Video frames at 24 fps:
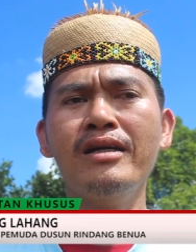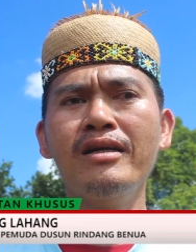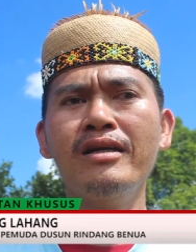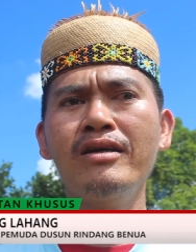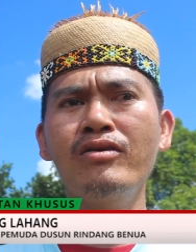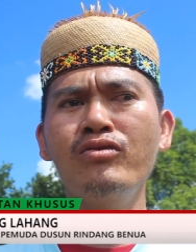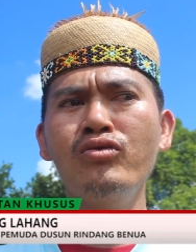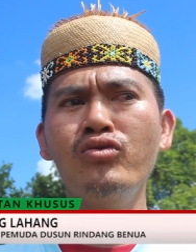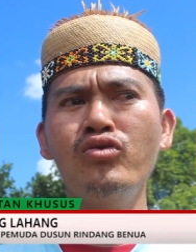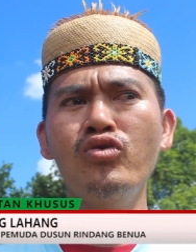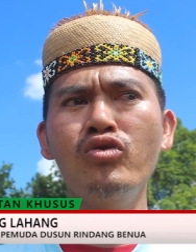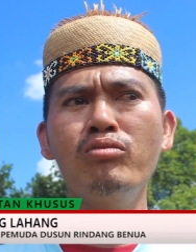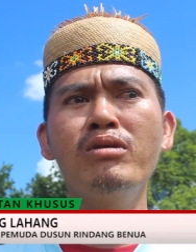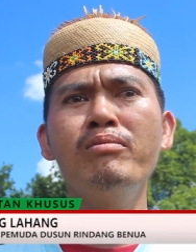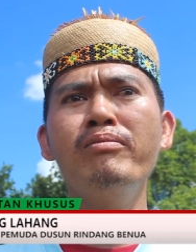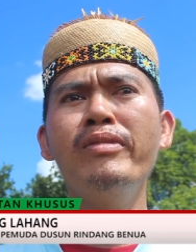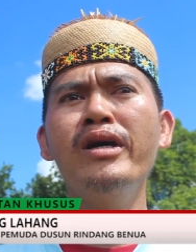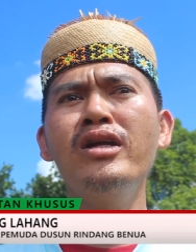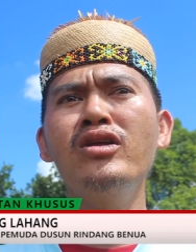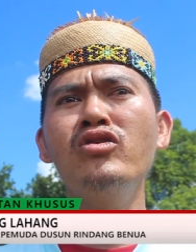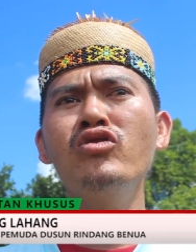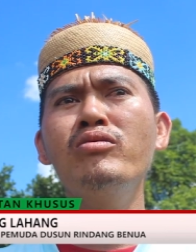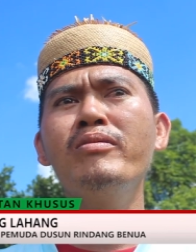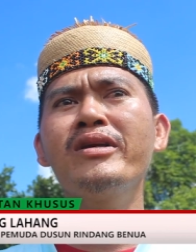karena untuk
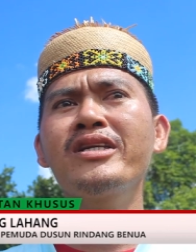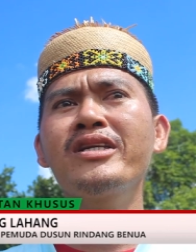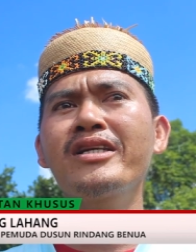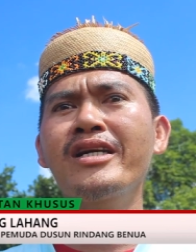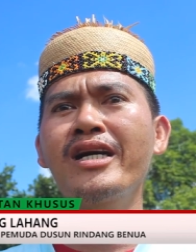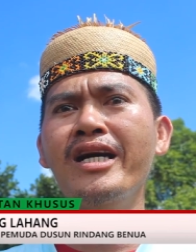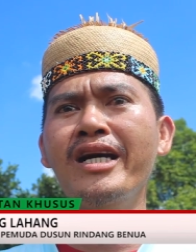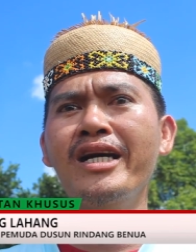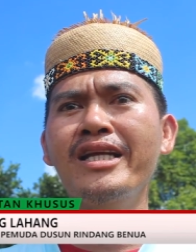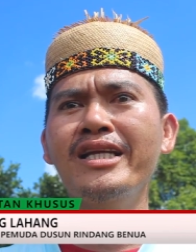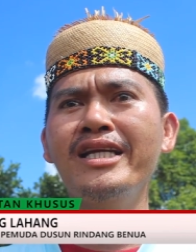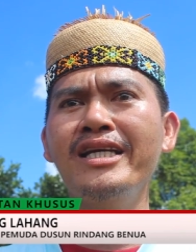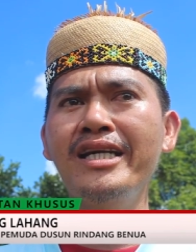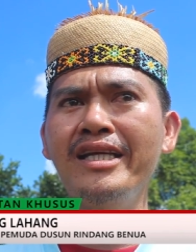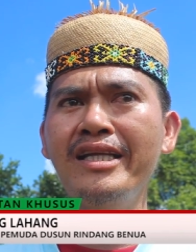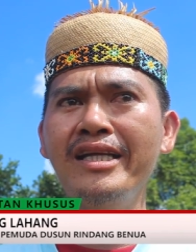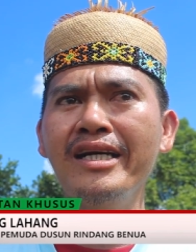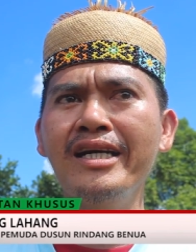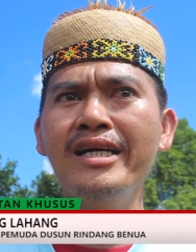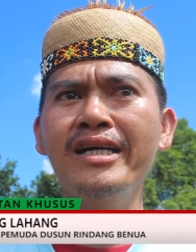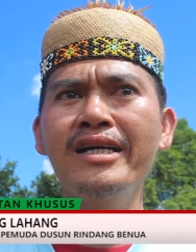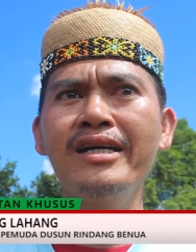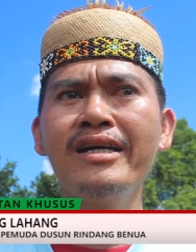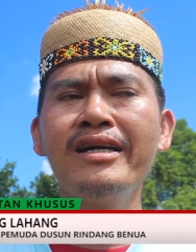membantu masyarakat
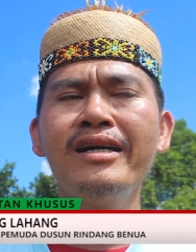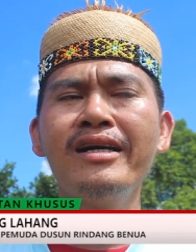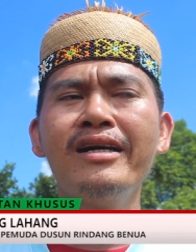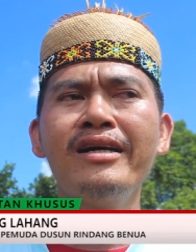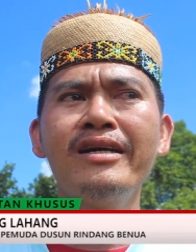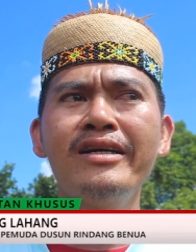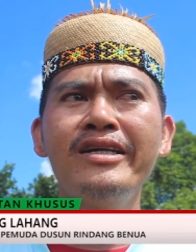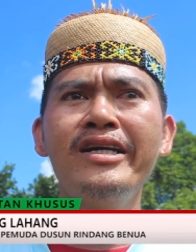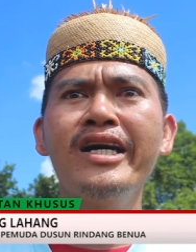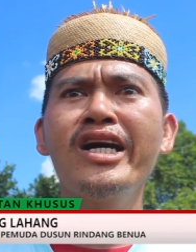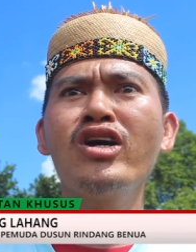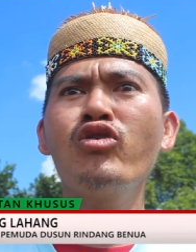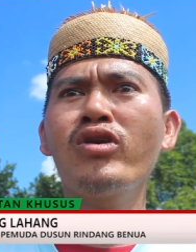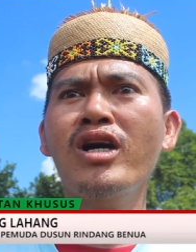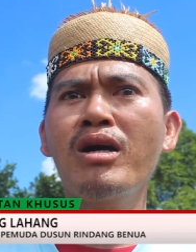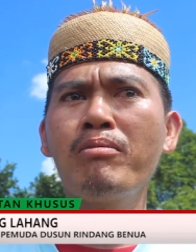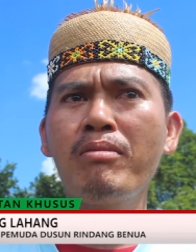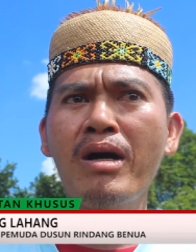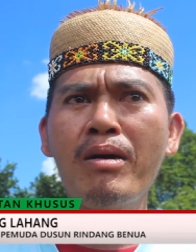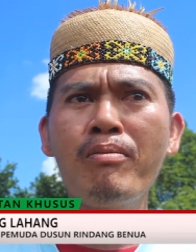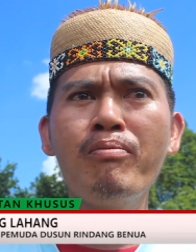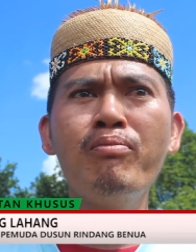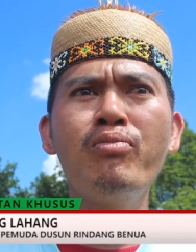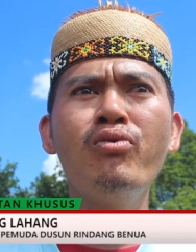kita yang kurang
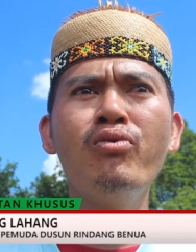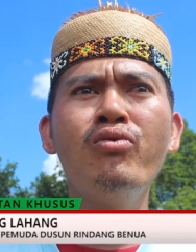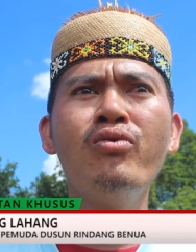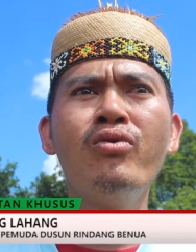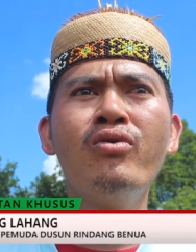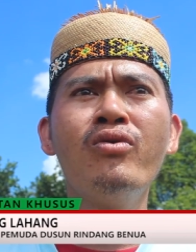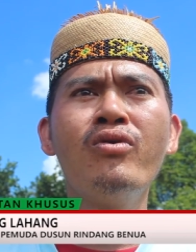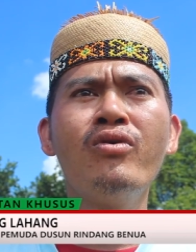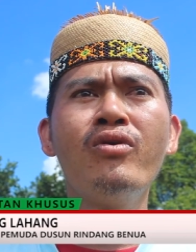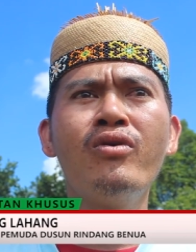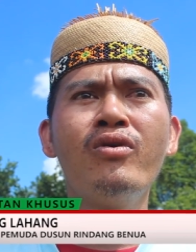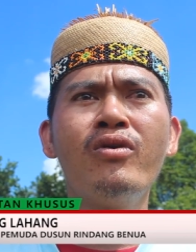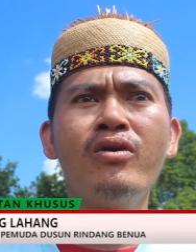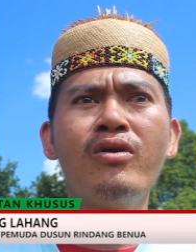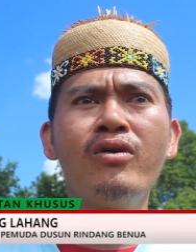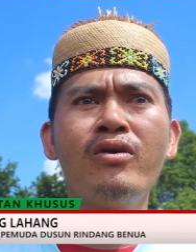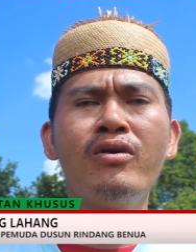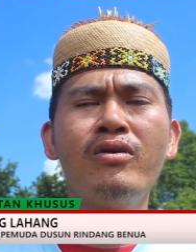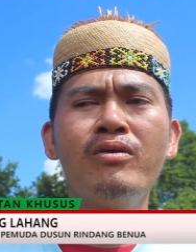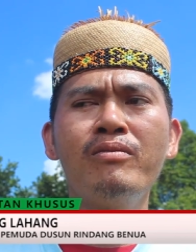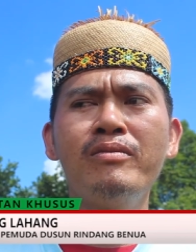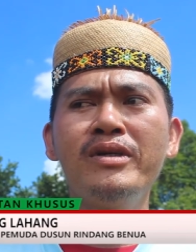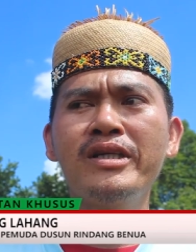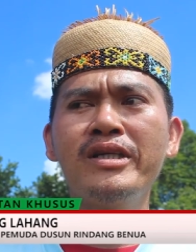mampu.
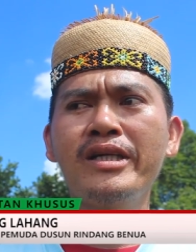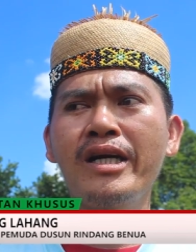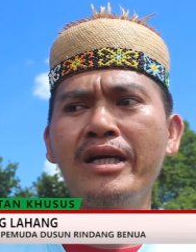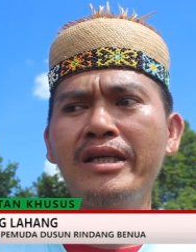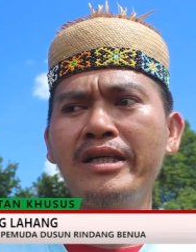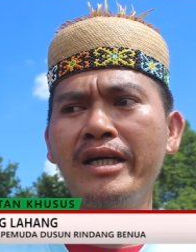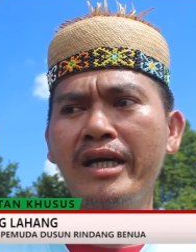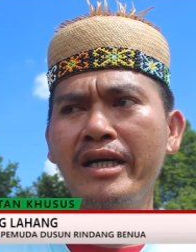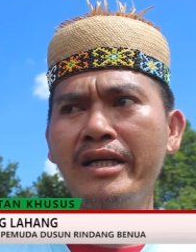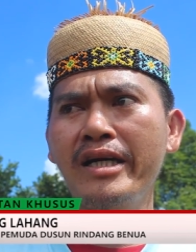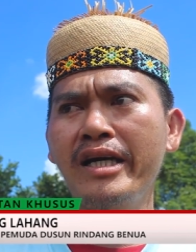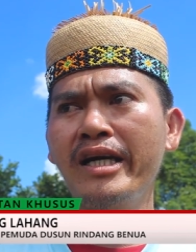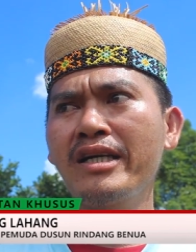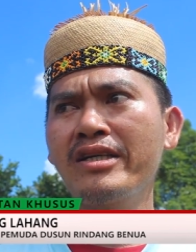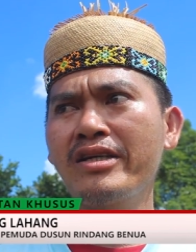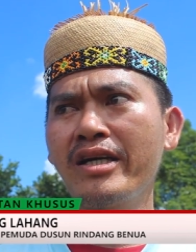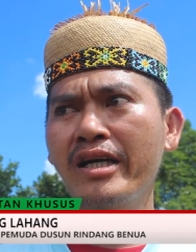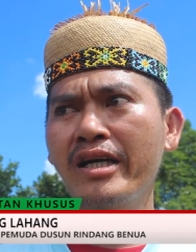Misalnya ada yang